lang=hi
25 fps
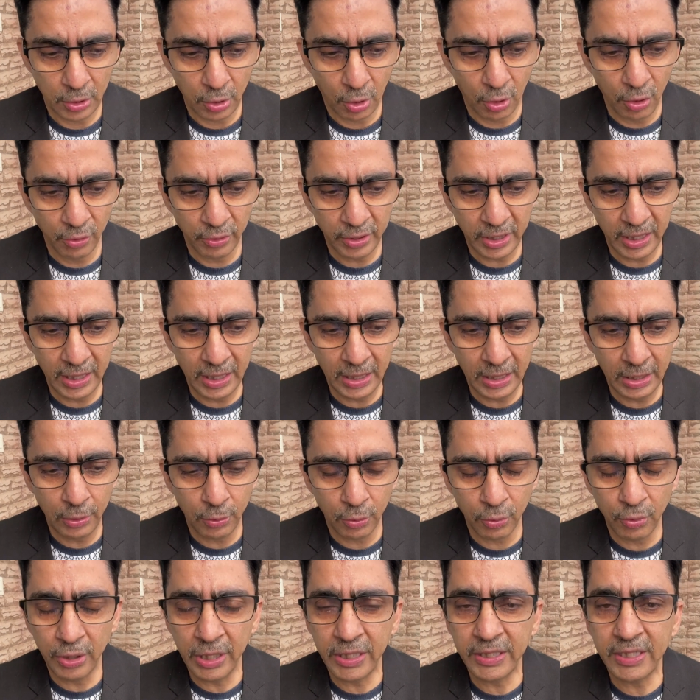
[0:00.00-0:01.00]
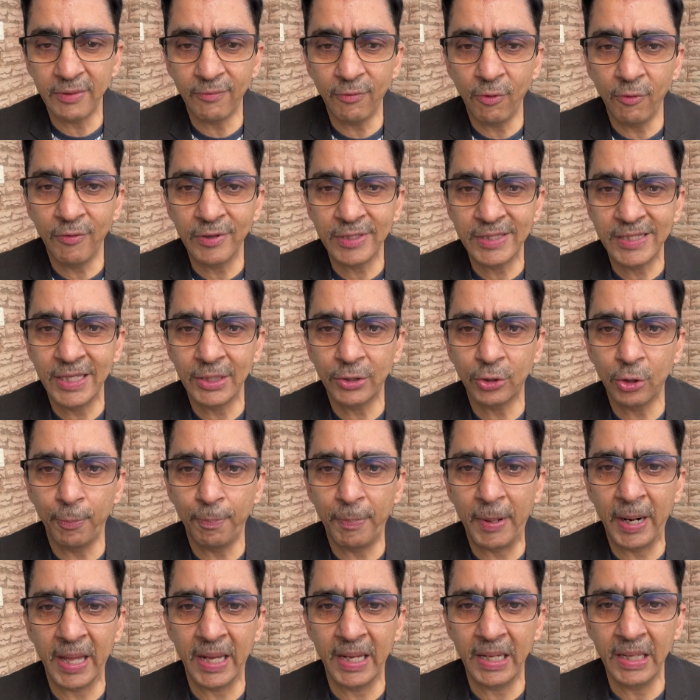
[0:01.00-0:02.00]
गांव के लोगों ने जब वो वसीयत को
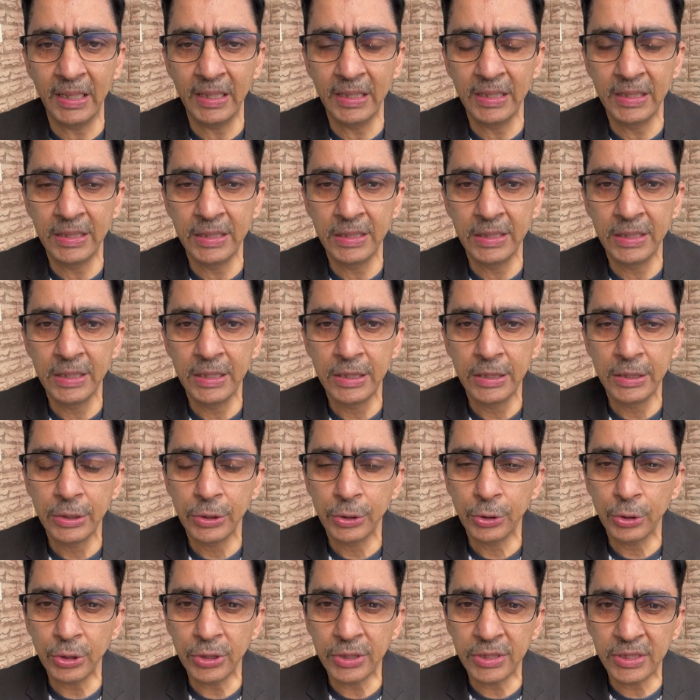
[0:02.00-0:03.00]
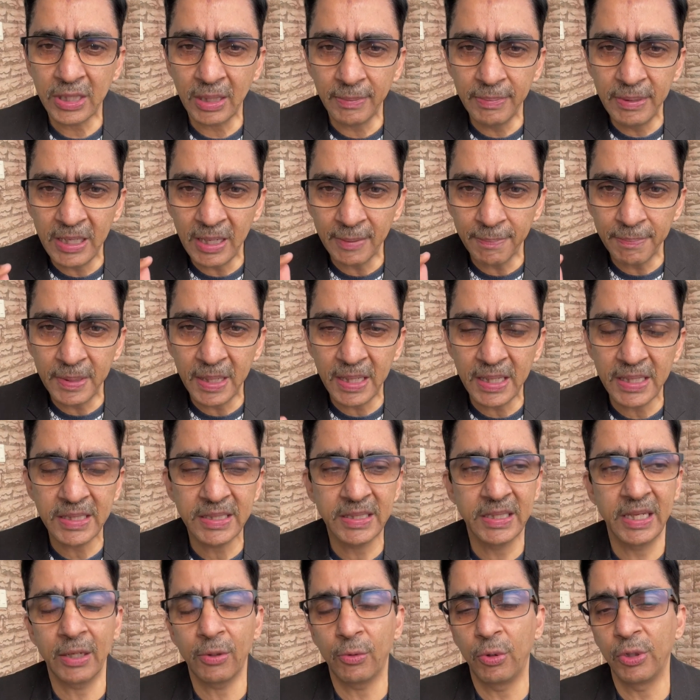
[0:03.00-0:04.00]
पढ़ा तो सभी अपना
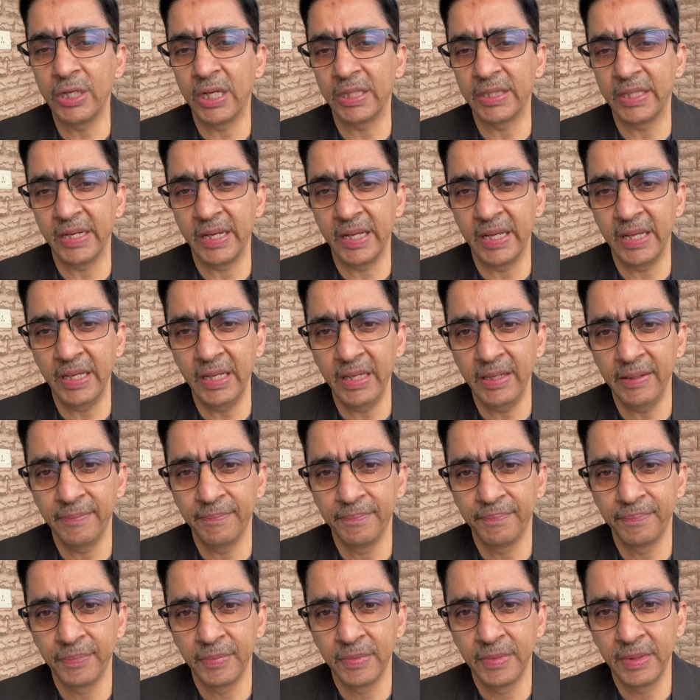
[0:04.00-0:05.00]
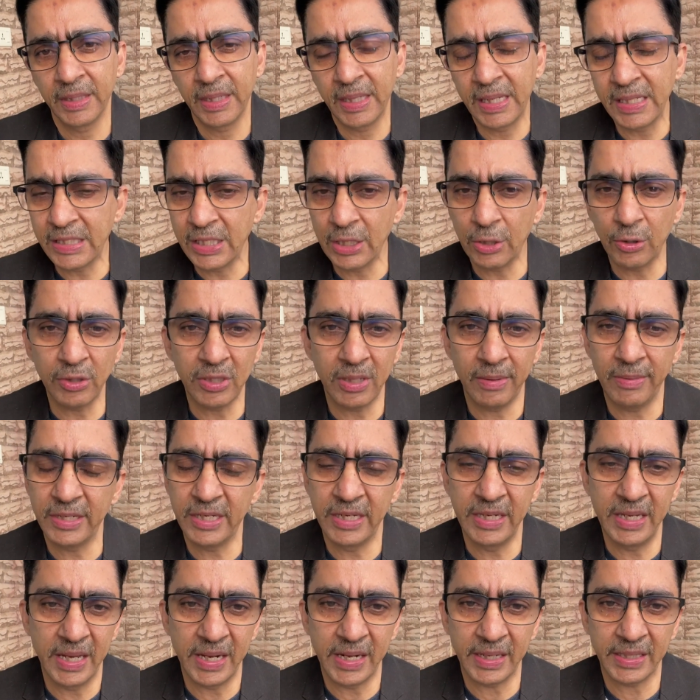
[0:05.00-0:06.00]
सर खुजाते रहे किसी को
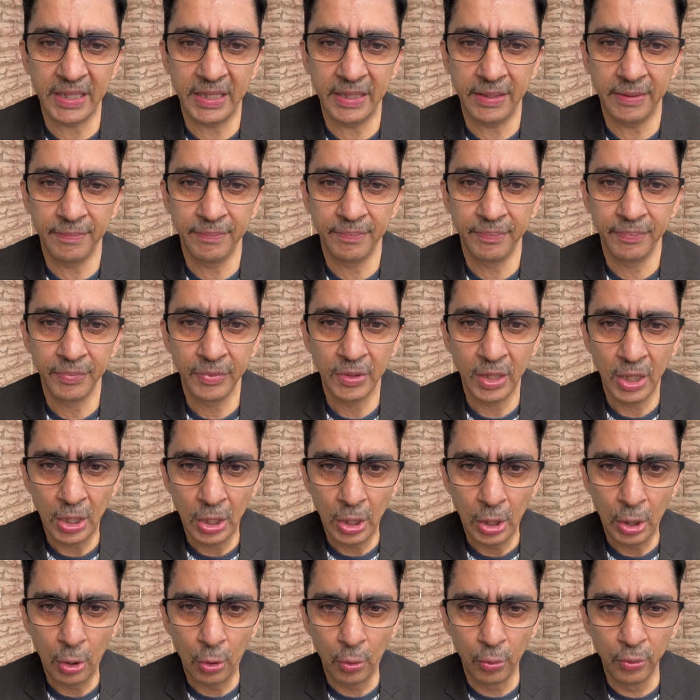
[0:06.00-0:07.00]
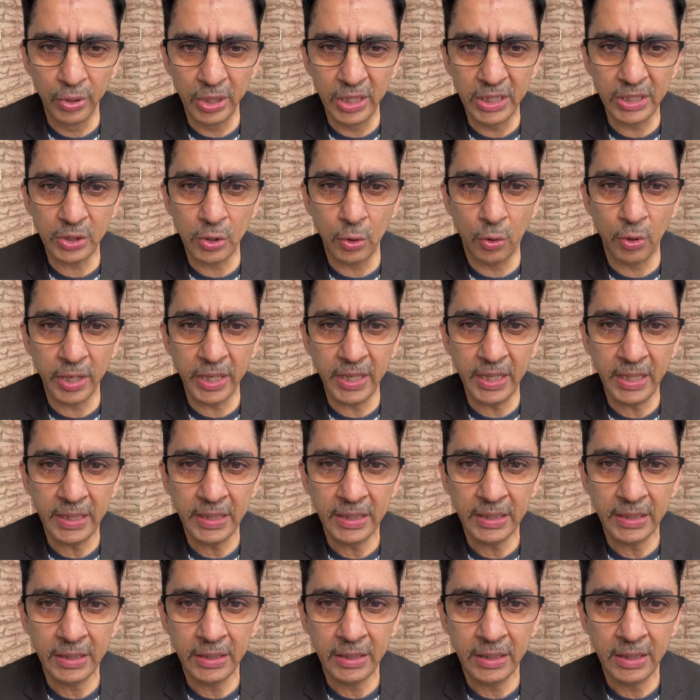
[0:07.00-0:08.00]
समझ नहीं आ रहा था उन्नीस घोड़े
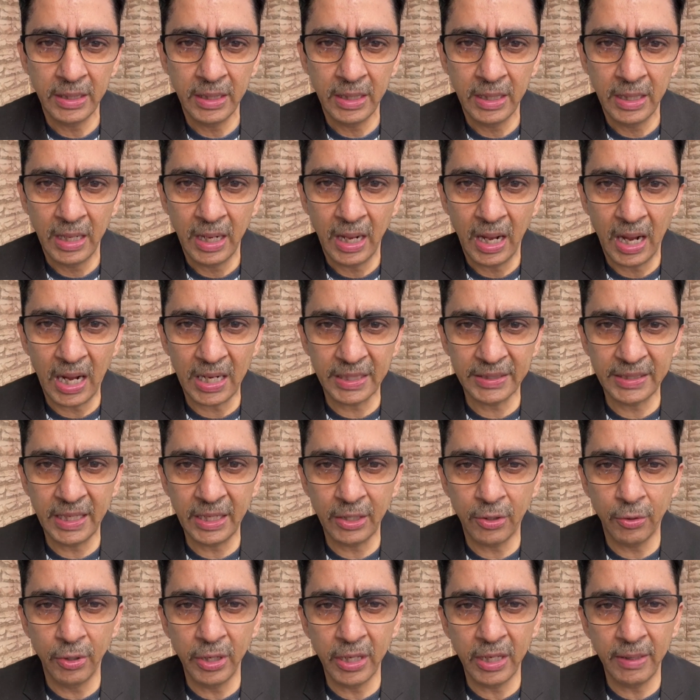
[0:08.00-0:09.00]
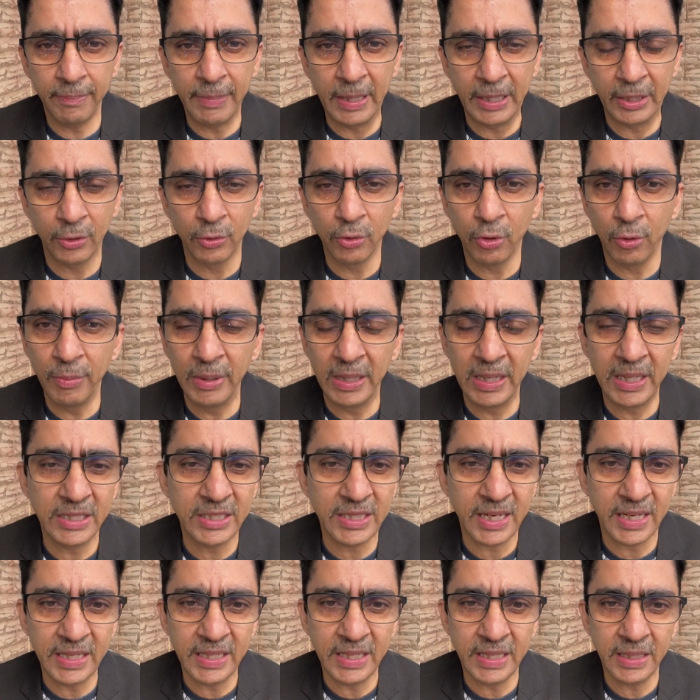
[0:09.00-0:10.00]
आधे घोड़े बेटों को मिलने
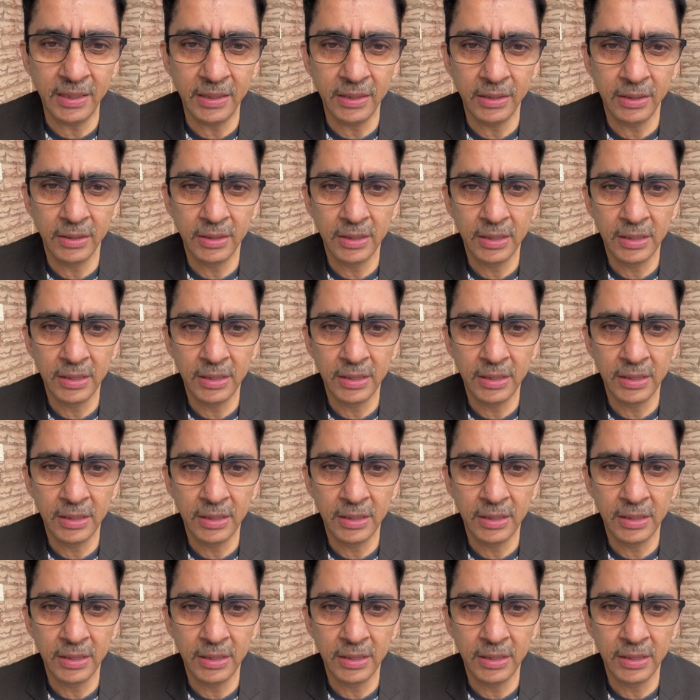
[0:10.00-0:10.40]
चाहिए